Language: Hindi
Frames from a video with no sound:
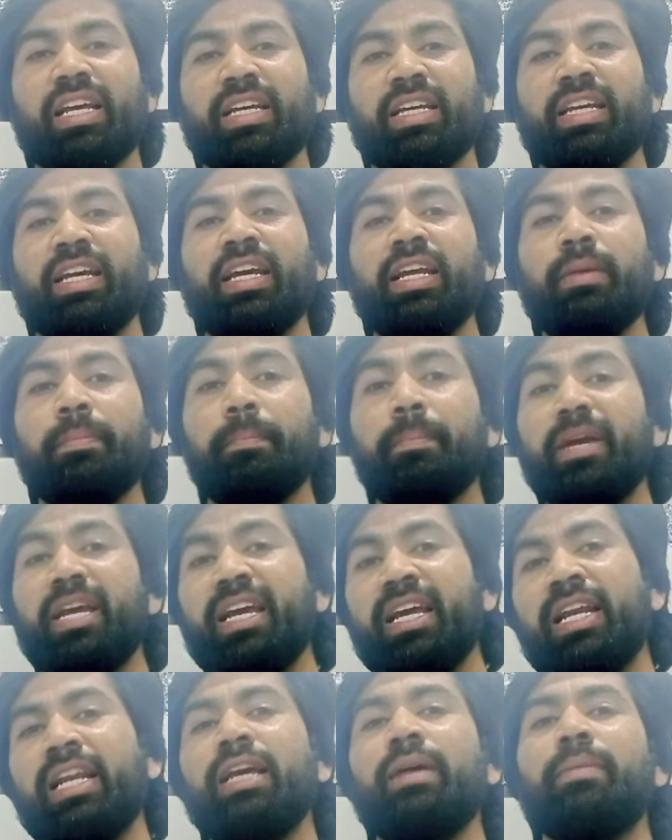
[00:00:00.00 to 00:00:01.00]
लेकिन
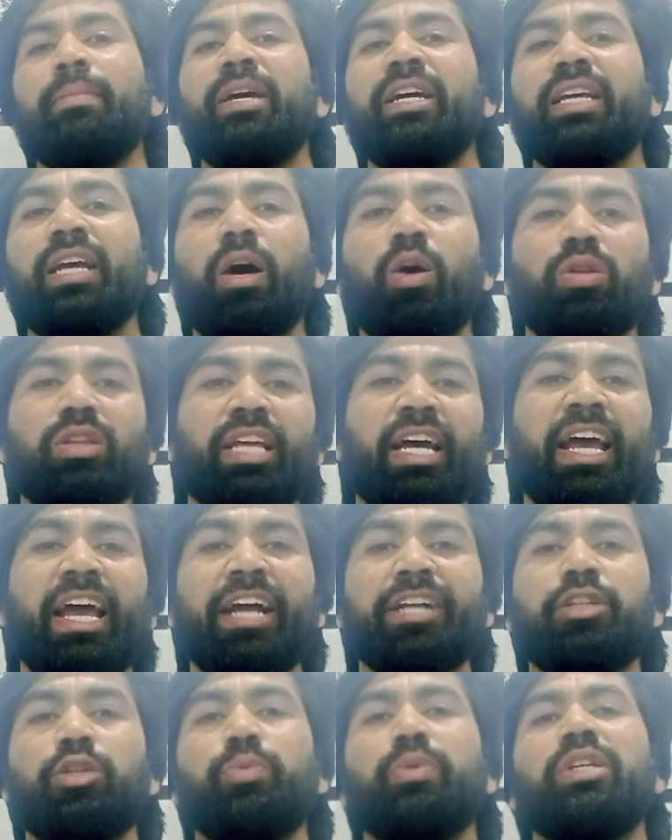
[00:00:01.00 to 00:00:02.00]
मेले में क्या होता
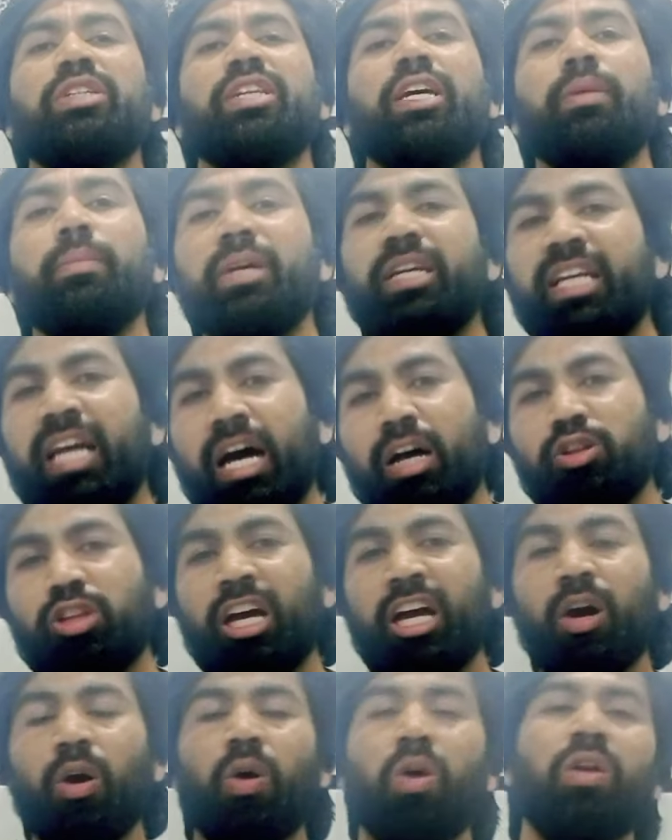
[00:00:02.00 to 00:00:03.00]
है एग्जीबिशन में क्या
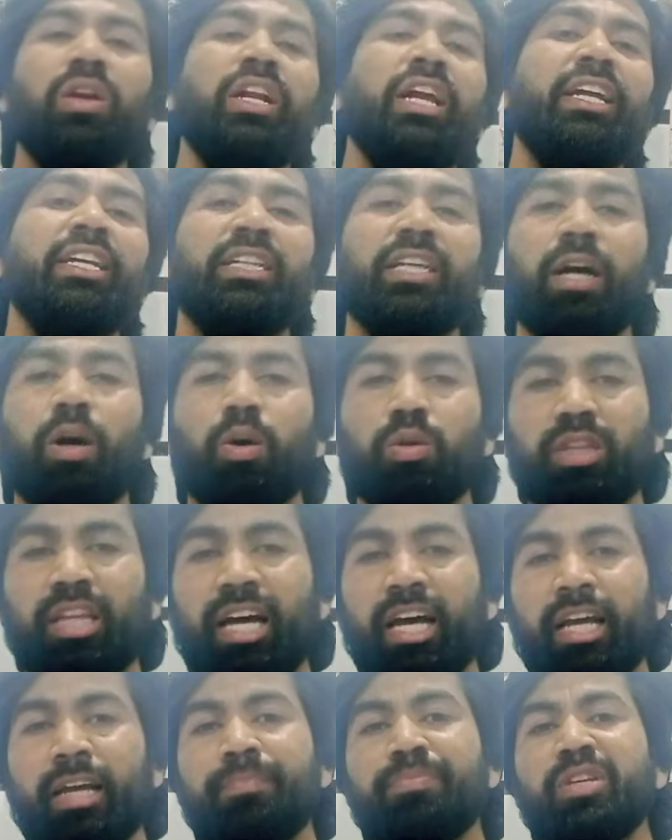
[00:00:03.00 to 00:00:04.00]
होता है ऑनलाइन क्या
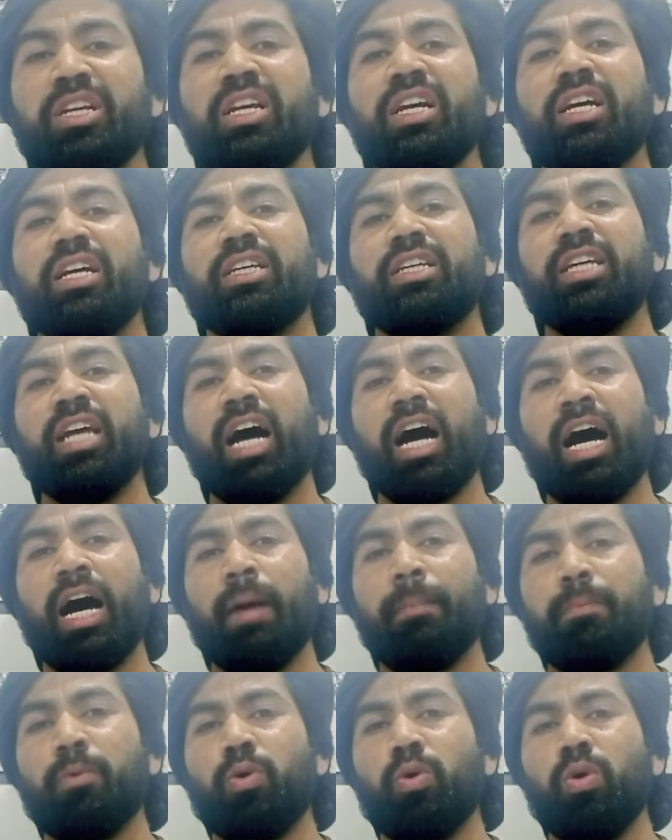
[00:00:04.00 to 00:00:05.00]
होता है कि
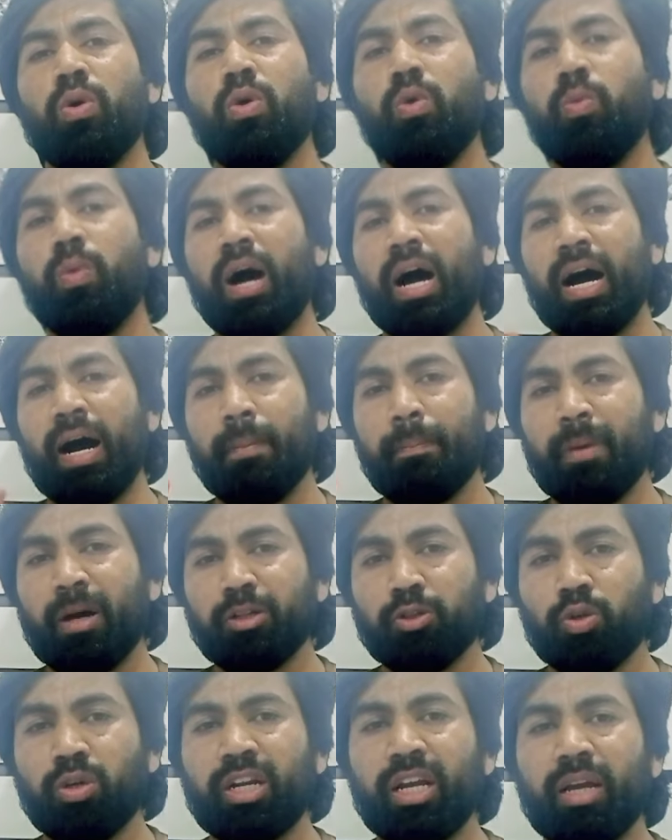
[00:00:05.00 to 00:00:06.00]
आपको वहां
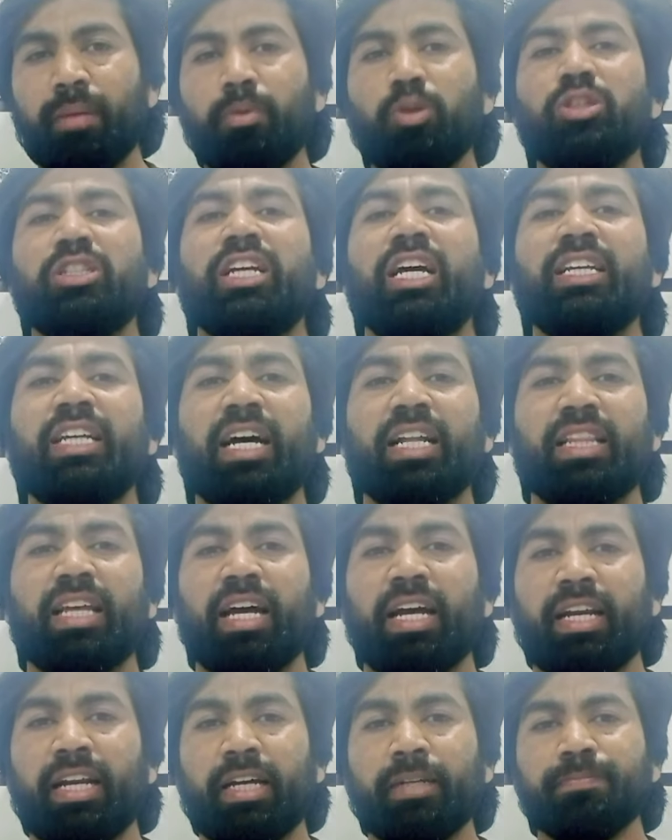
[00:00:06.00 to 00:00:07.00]
पर जो डेमो दिया
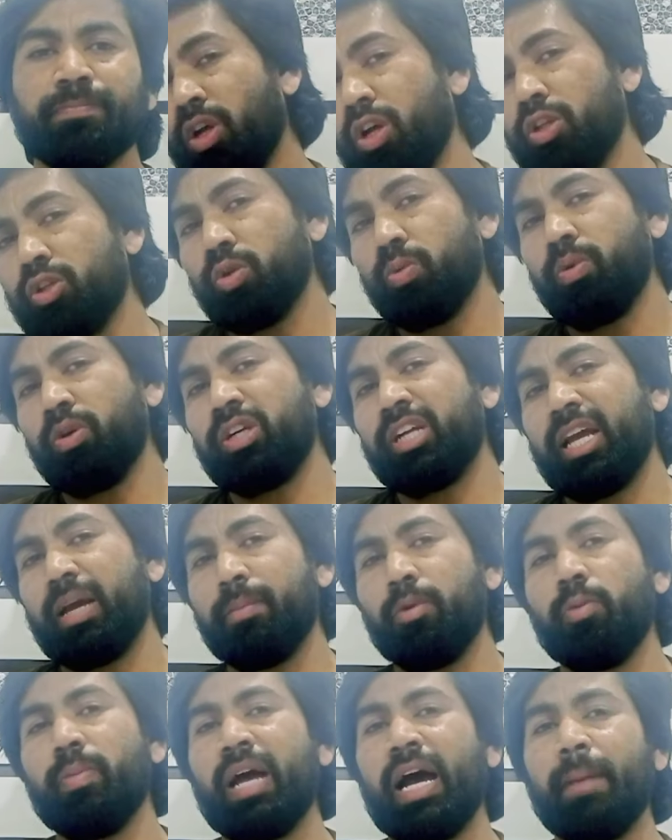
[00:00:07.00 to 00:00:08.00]
जाता है ना तो वो
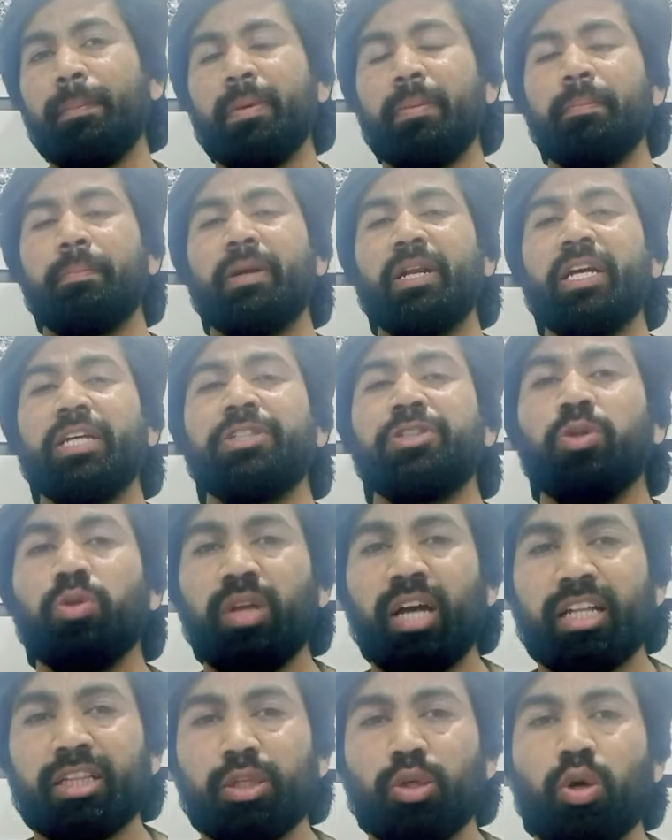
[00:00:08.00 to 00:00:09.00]
डेमो में आप इम्प्रेस्ड हो
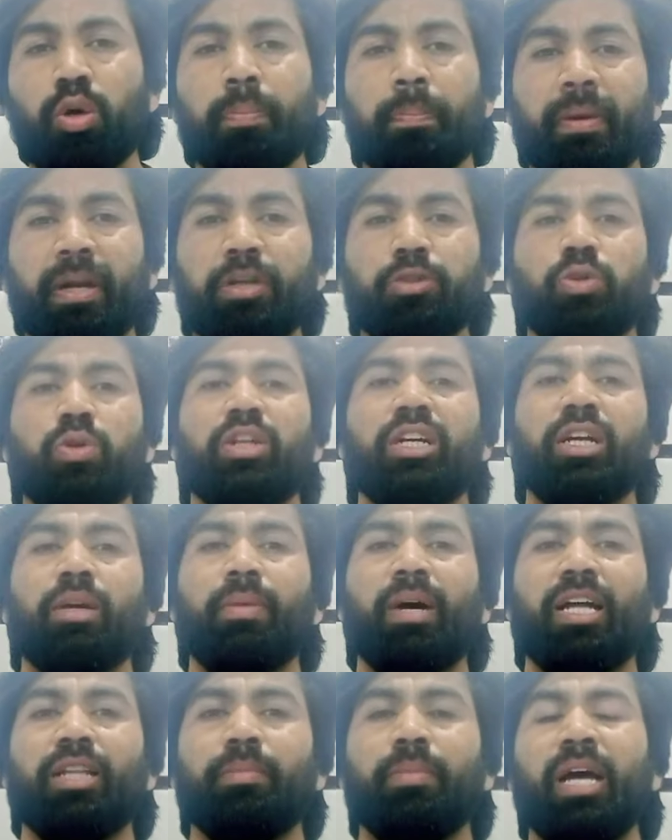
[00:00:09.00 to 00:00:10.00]
जाते हो इम्प्रेस होने के
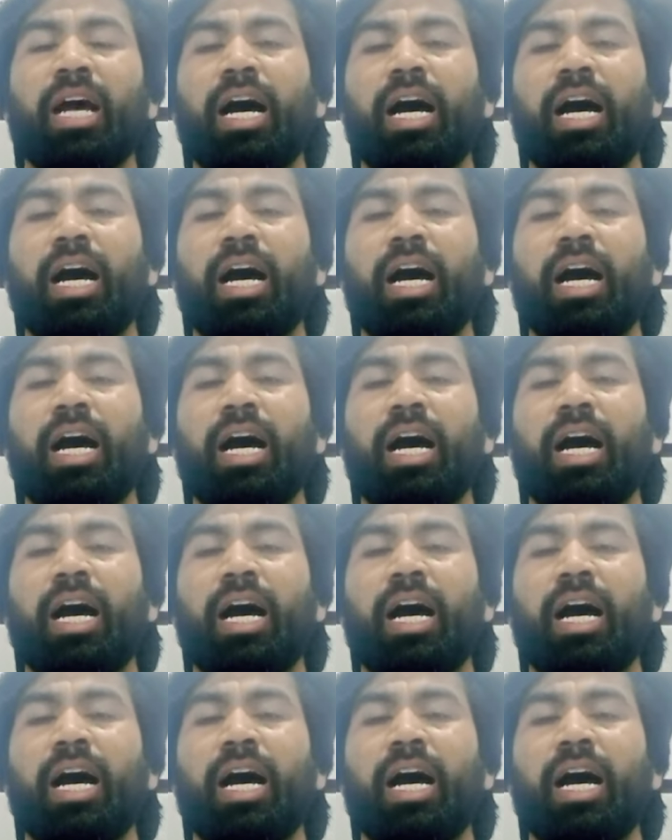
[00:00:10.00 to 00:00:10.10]
बाद